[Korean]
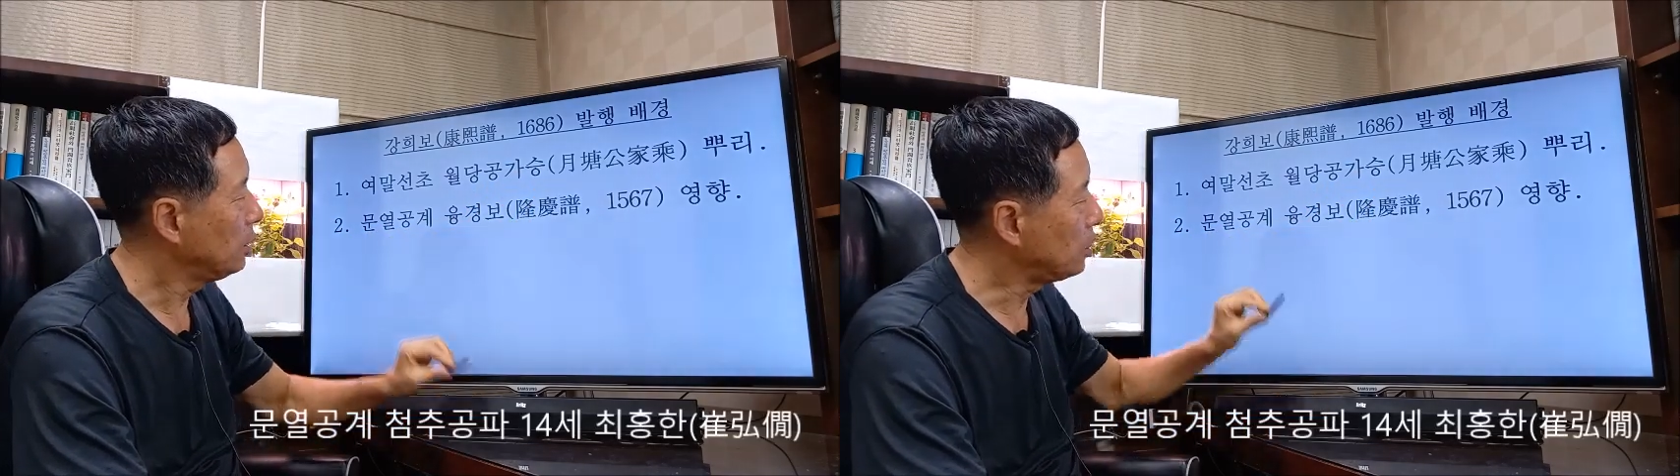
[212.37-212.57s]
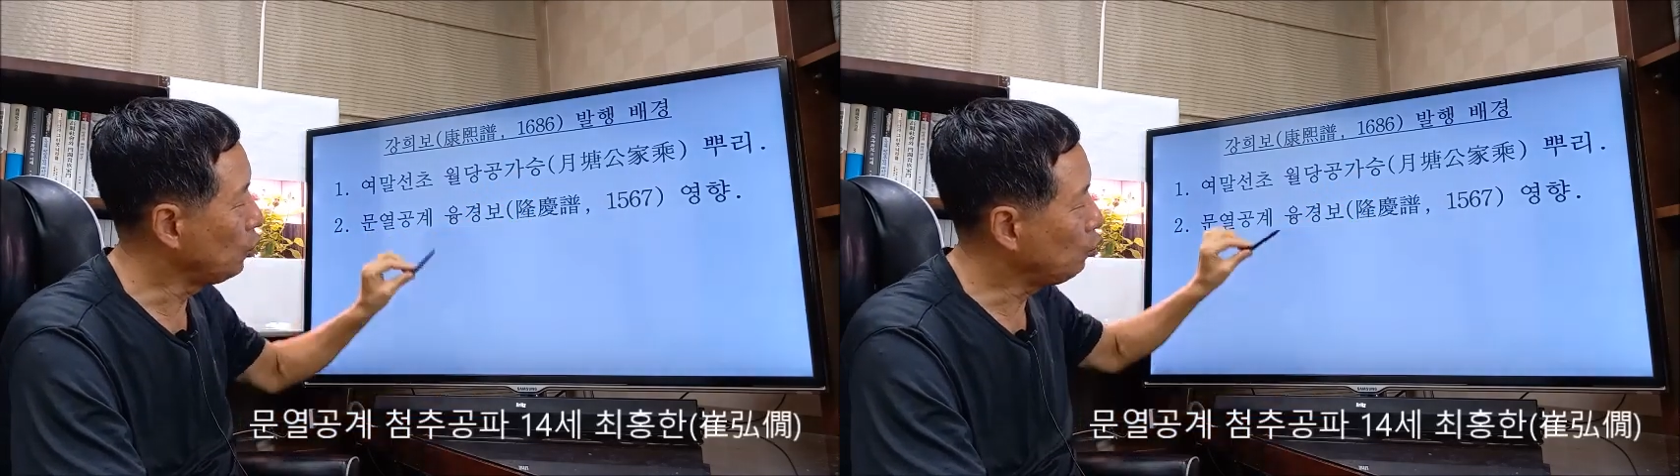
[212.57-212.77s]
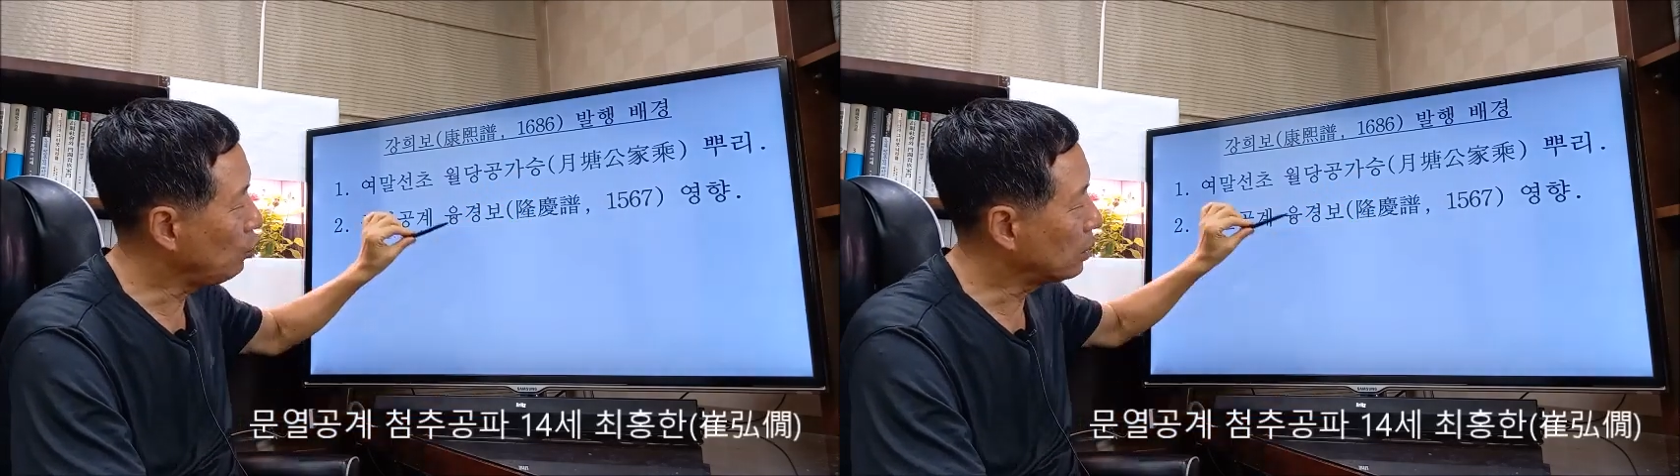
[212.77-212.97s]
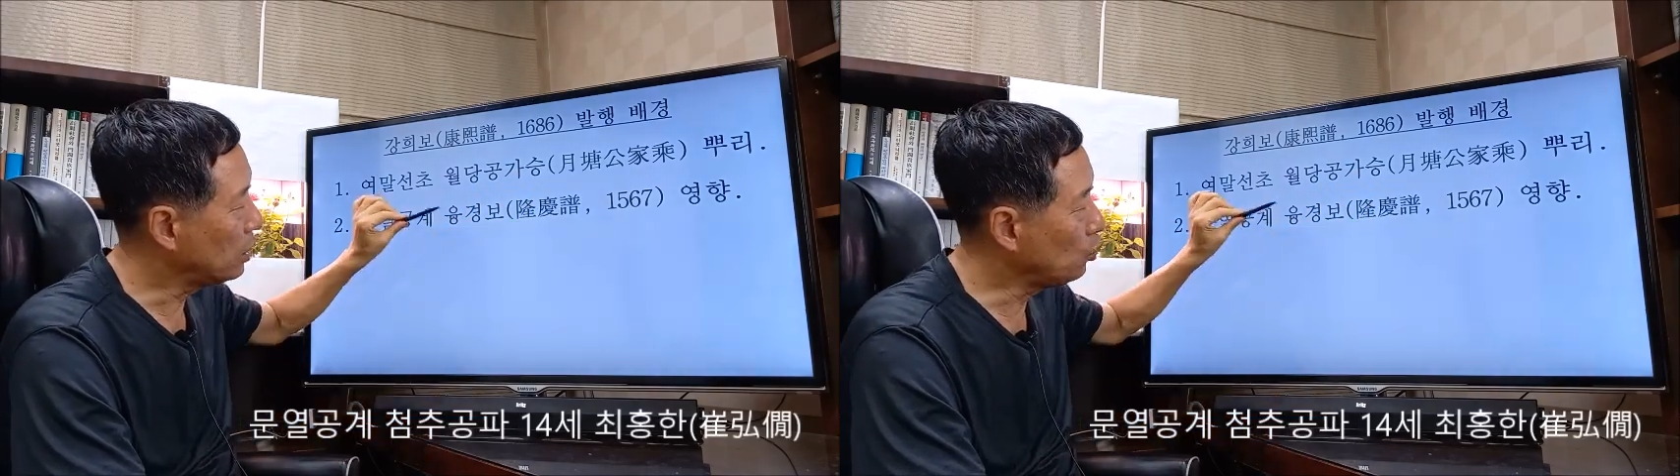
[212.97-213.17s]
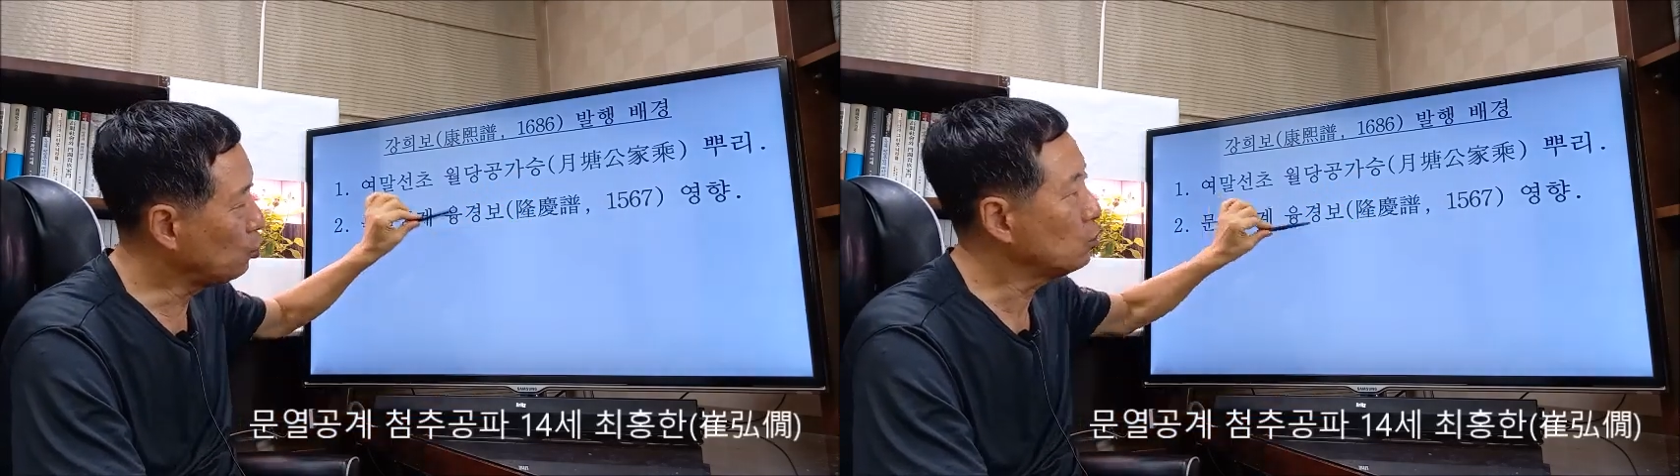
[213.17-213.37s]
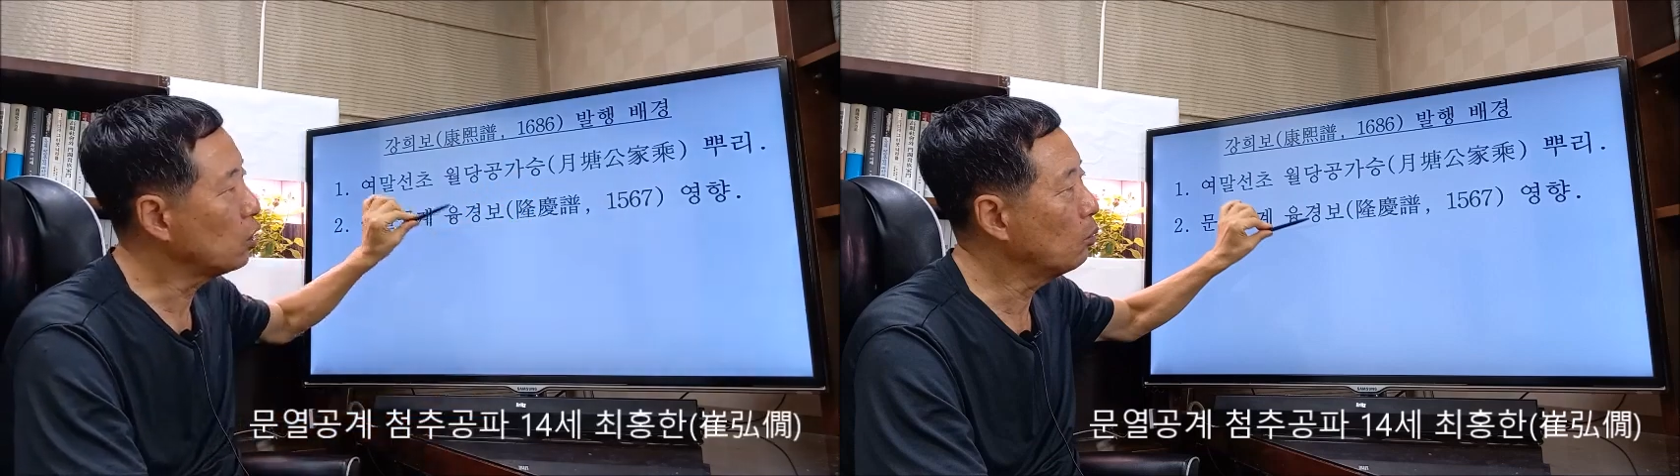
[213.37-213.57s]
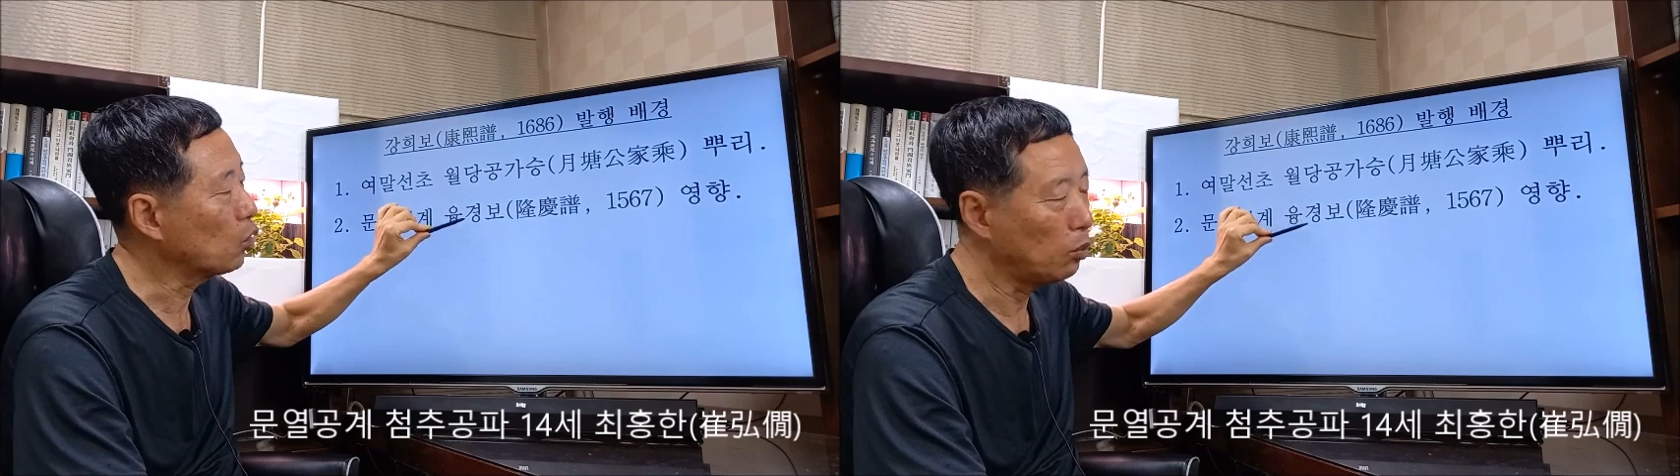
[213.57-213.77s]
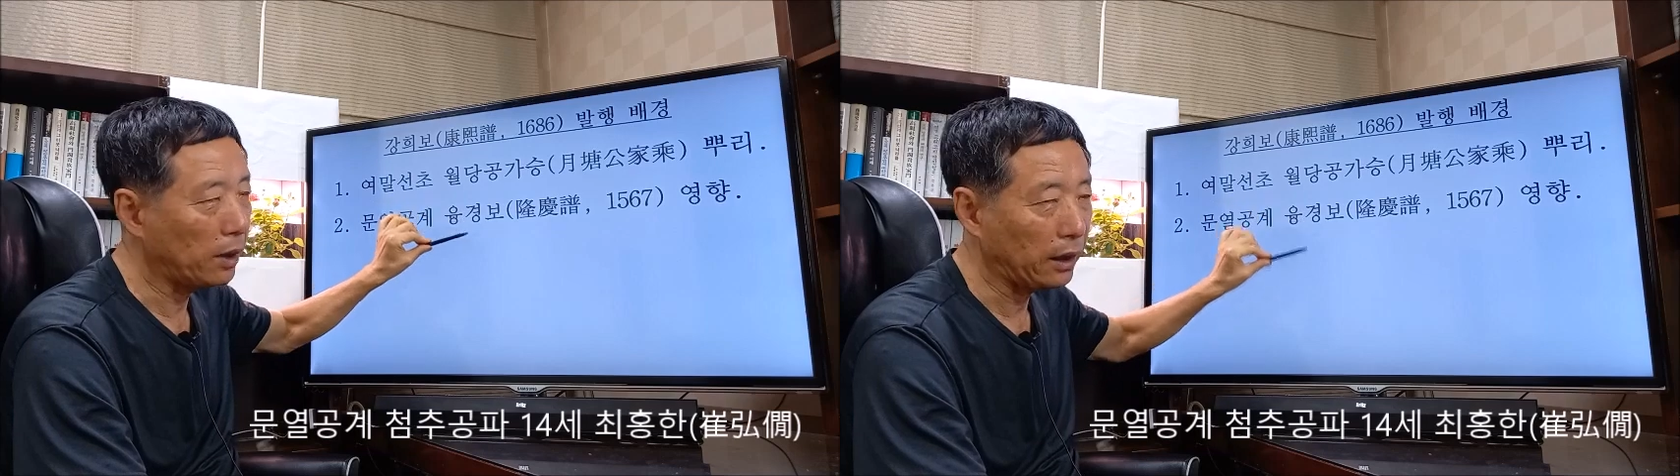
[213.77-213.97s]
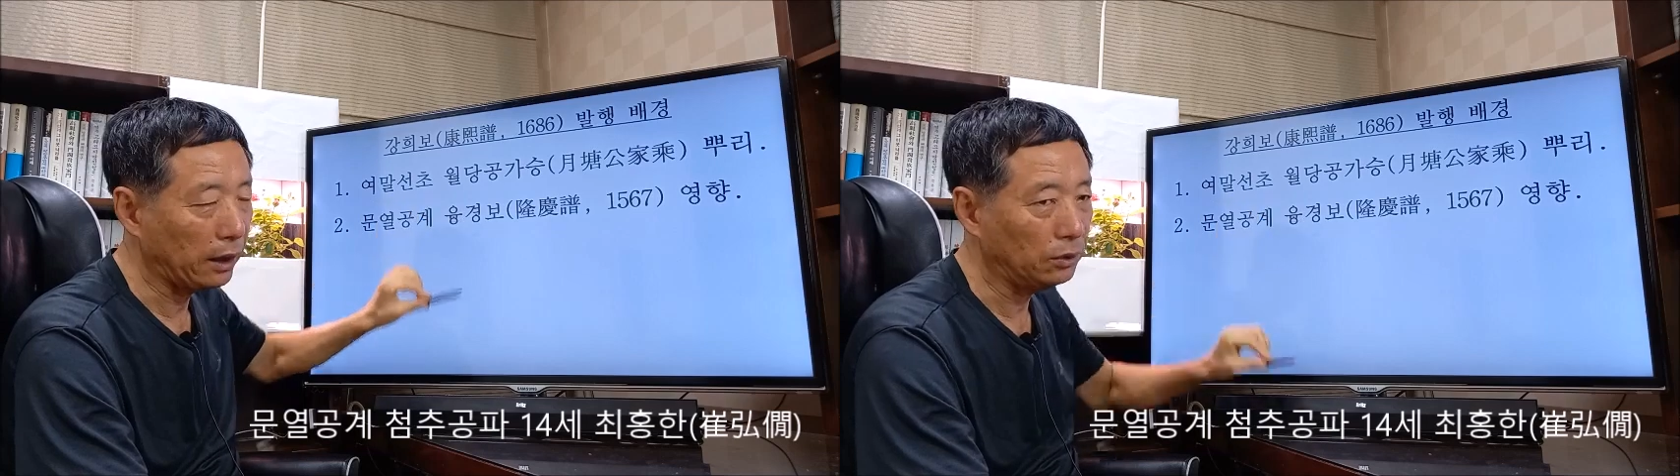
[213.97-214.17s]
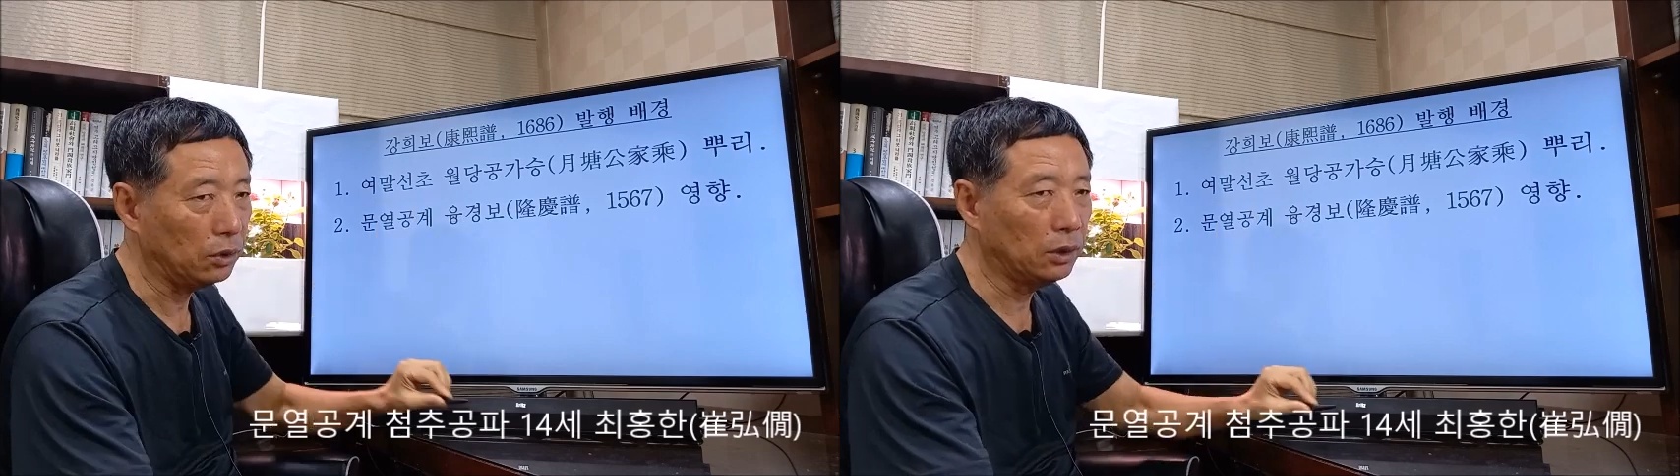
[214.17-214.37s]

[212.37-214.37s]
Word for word: 전주에서 이윤경보를 발행했어요.